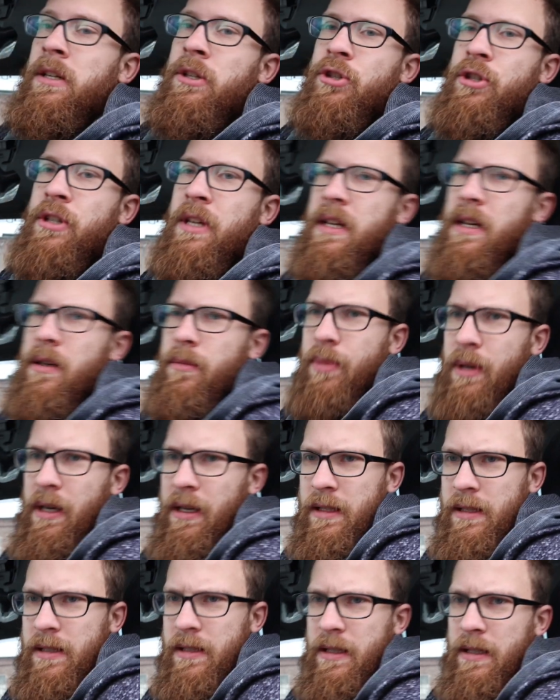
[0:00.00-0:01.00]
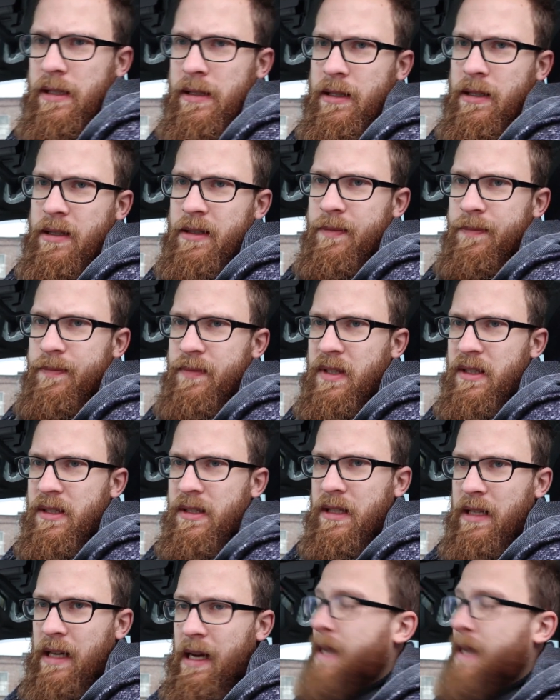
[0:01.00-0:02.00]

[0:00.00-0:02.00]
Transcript: schicker Brillenhalter. Das ist